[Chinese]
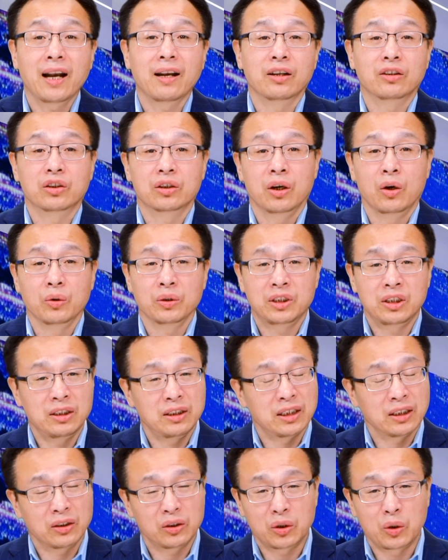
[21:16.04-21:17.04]
了之后心
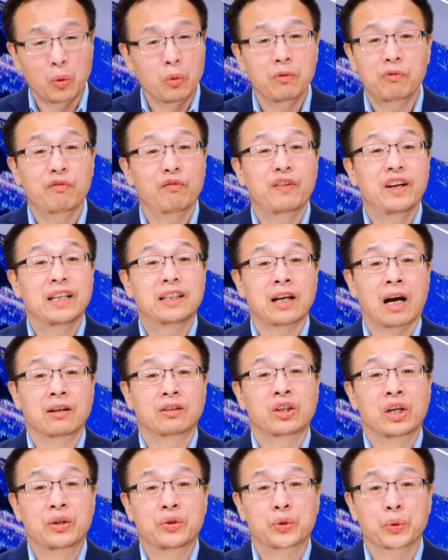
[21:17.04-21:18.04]
情都非常
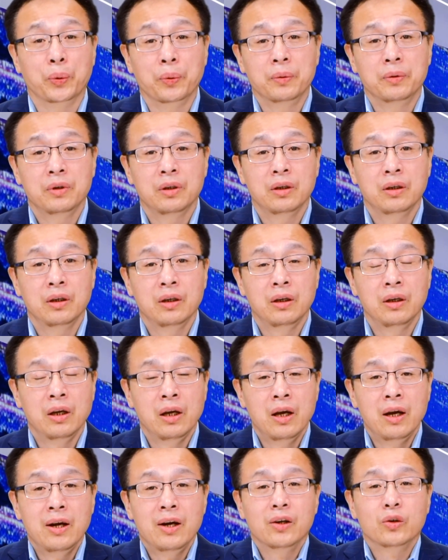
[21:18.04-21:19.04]
沉重。
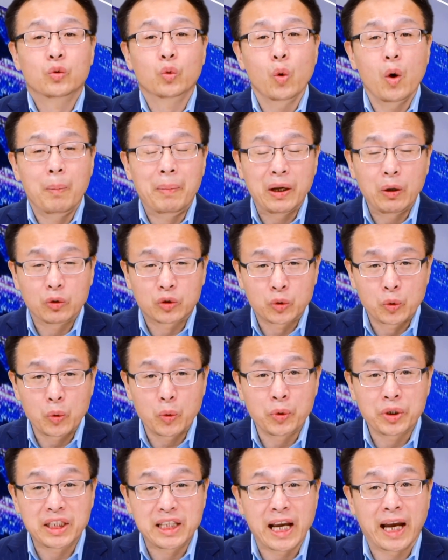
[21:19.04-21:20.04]
如果没有中
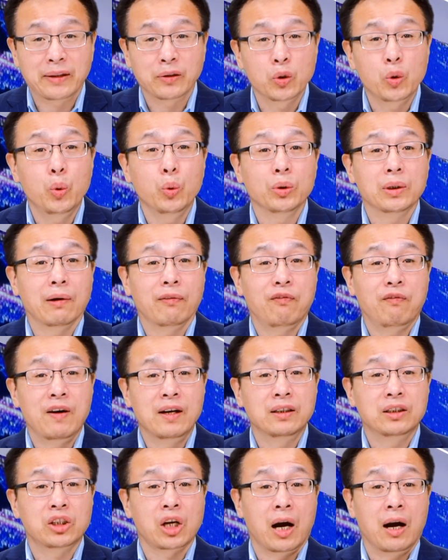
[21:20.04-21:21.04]
共严酷的
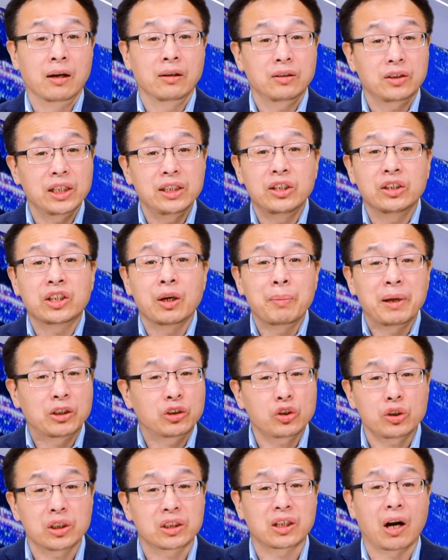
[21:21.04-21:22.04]
封城，这些生命
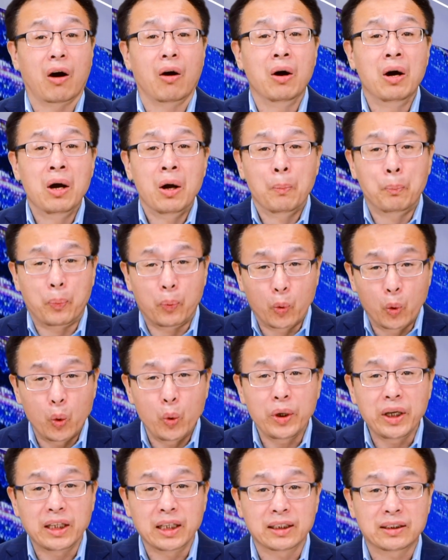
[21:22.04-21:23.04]
至少不
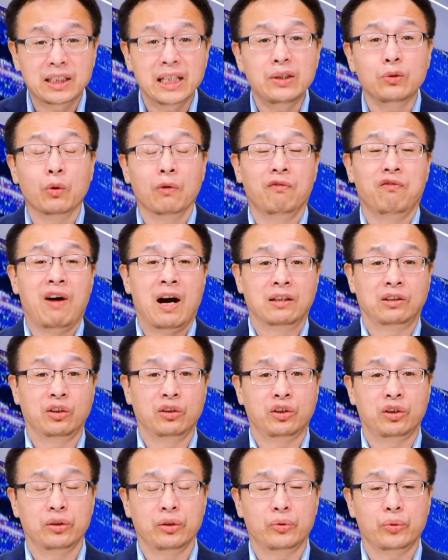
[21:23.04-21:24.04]
会以这种方式
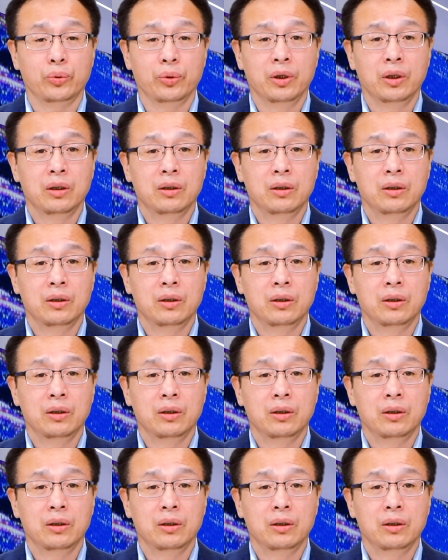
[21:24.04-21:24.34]
失去。